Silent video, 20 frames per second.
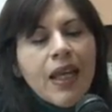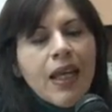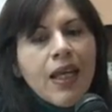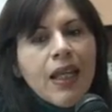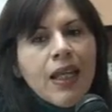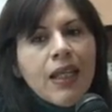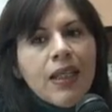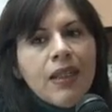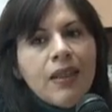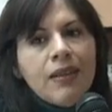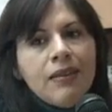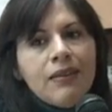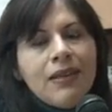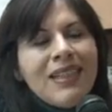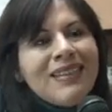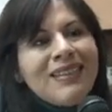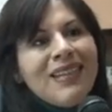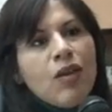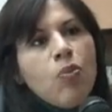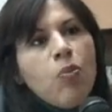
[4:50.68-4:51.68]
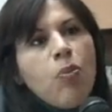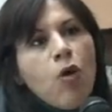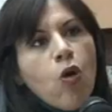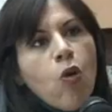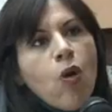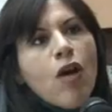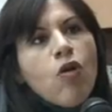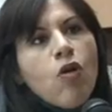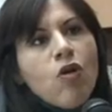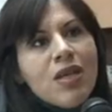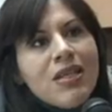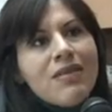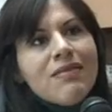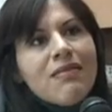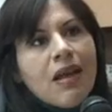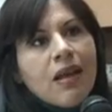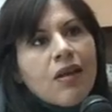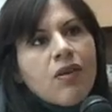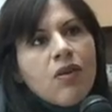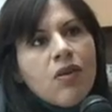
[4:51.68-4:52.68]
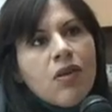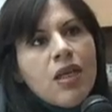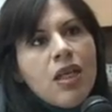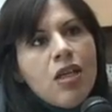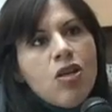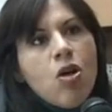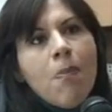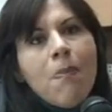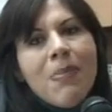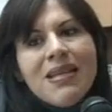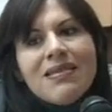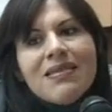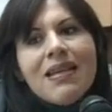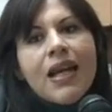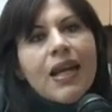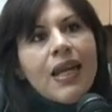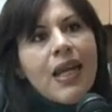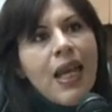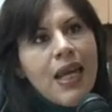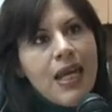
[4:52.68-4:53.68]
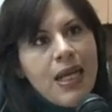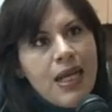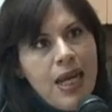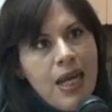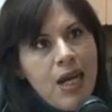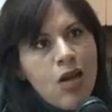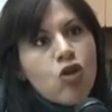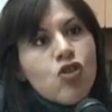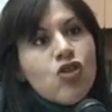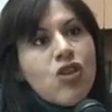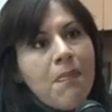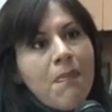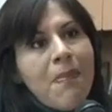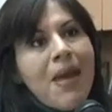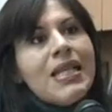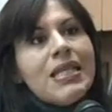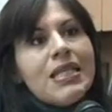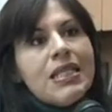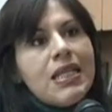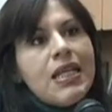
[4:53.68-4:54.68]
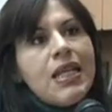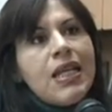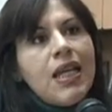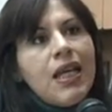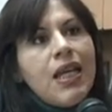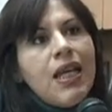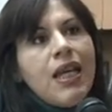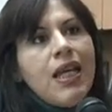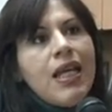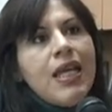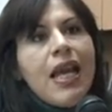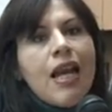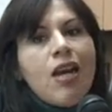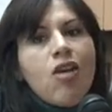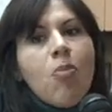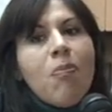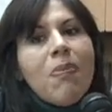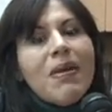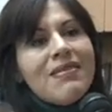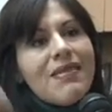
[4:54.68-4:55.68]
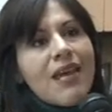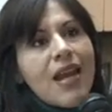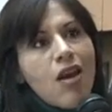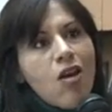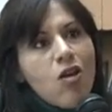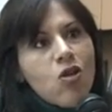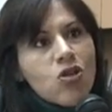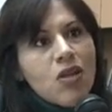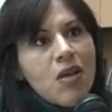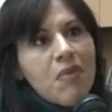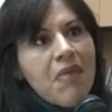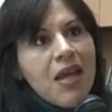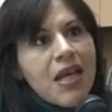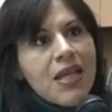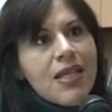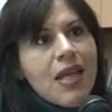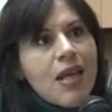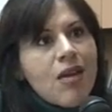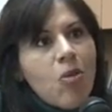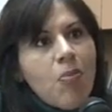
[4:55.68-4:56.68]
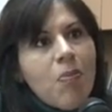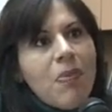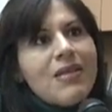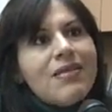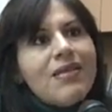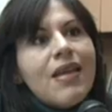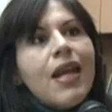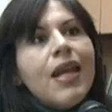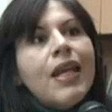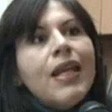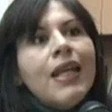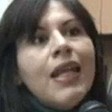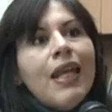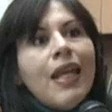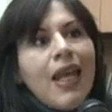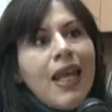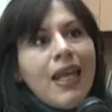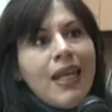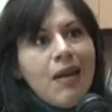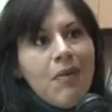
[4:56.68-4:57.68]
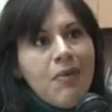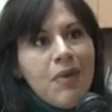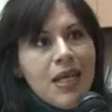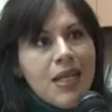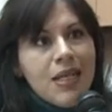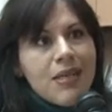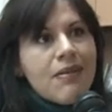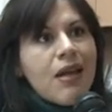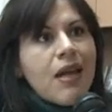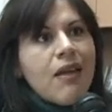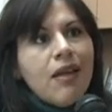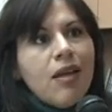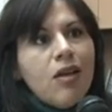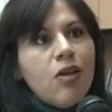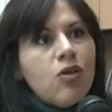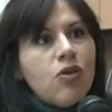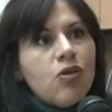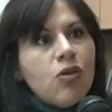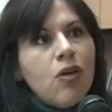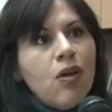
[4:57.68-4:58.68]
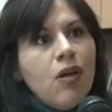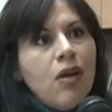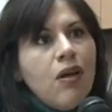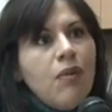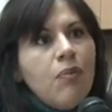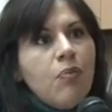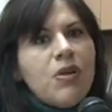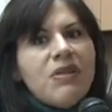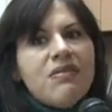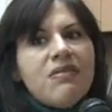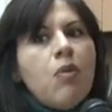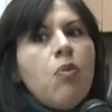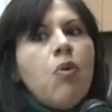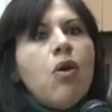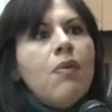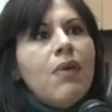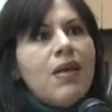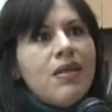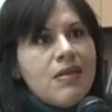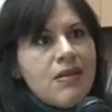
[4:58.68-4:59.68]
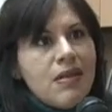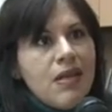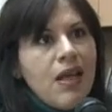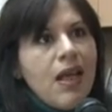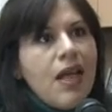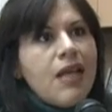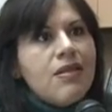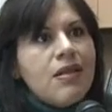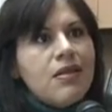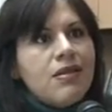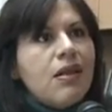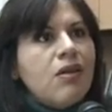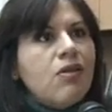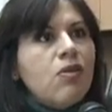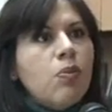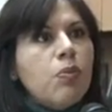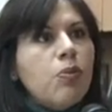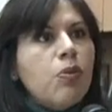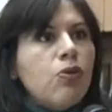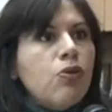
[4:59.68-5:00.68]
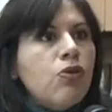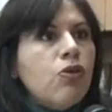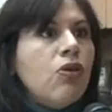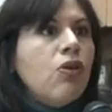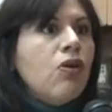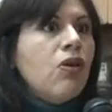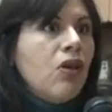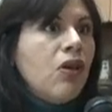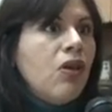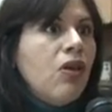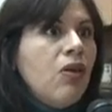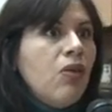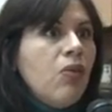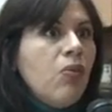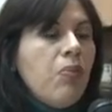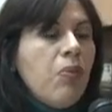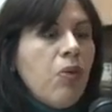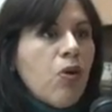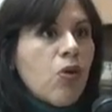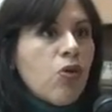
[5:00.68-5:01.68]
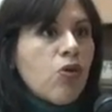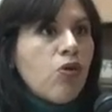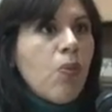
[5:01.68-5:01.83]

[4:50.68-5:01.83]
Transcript: en, en, ser un poco egoísta, ¿no? Y no pensar en, en los demás. Y al no pensar en los demás y al no pensar en, en el bienestar del otro, pues te vuelves hasta cierto punto poco